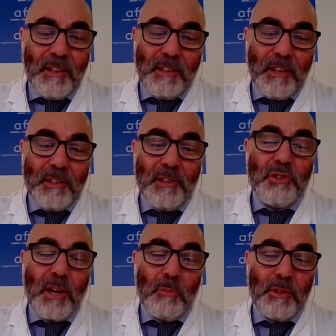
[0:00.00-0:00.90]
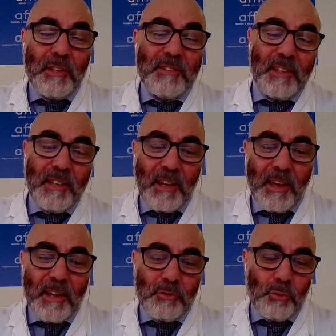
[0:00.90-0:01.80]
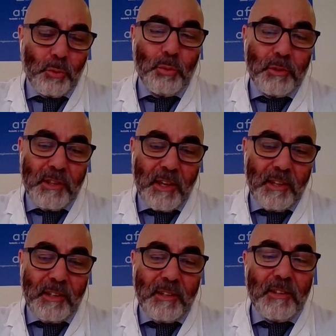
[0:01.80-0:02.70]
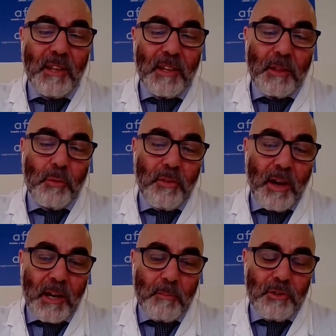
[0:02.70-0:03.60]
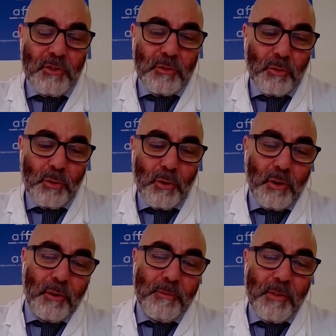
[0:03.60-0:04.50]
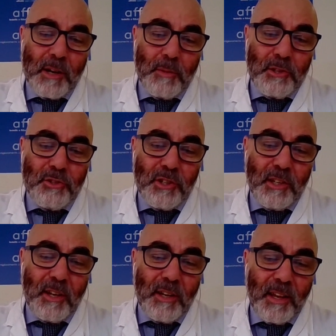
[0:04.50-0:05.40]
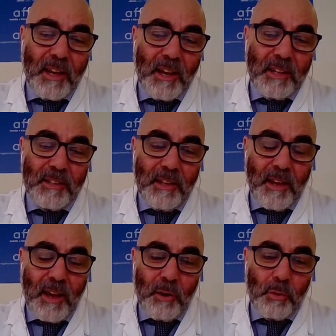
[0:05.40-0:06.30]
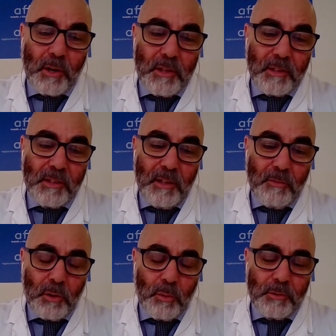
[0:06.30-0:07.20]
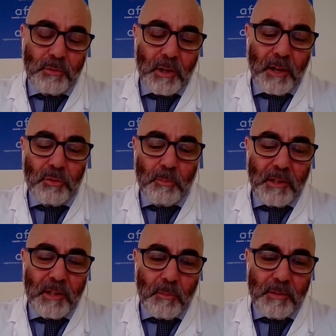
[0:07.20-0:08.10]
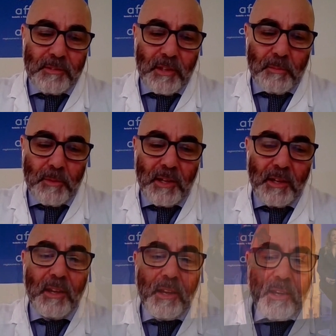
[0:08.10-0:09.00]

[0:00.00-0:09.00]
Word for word: di, di, diciamo, di sigle, sono tutti dei, dei, radiofarmaci, sono farmaci legati a un radioattivo, in questo caso mettiamo insieme